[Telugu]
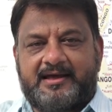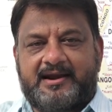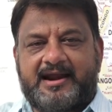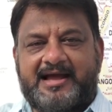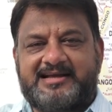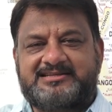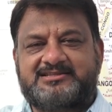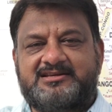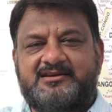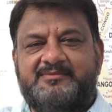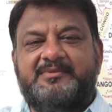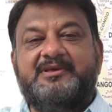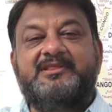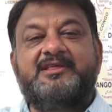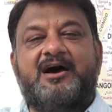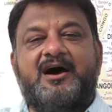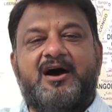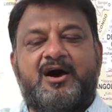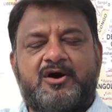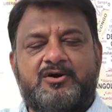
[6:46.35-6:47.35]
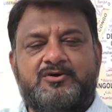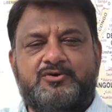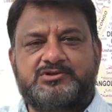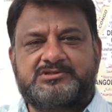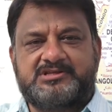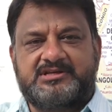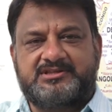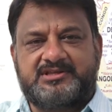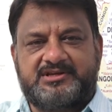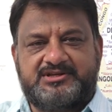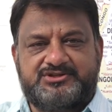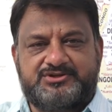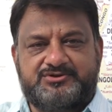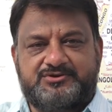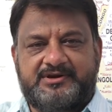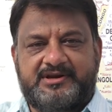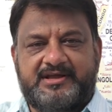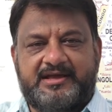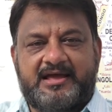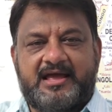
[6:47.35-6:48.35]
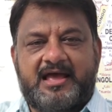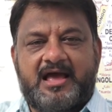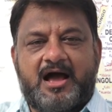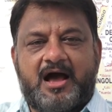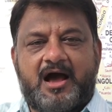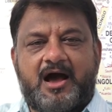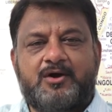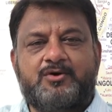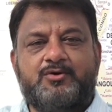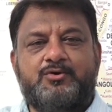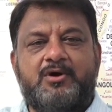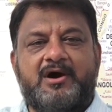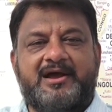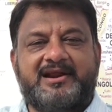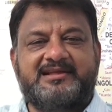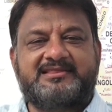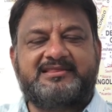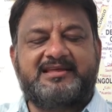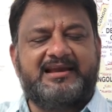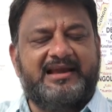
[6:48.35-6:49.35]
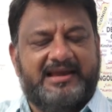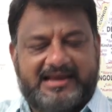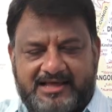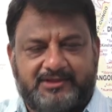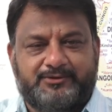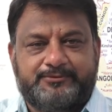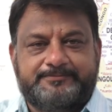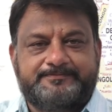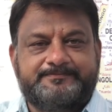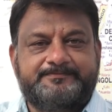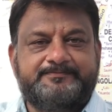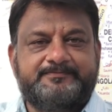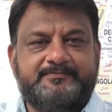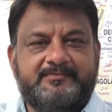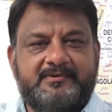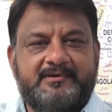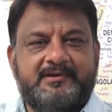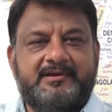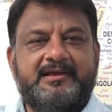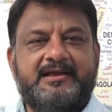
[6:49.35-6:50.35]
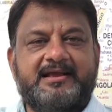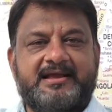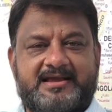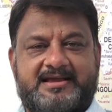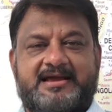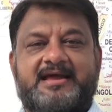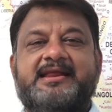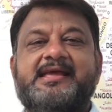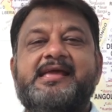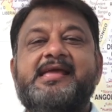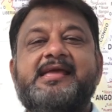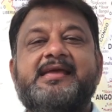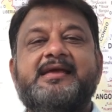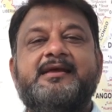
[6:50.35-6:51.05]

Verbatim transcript: రాష్ట్రం మీద హక్కు సంతరించుకునే హక్కు అర్హత లేదు కానీ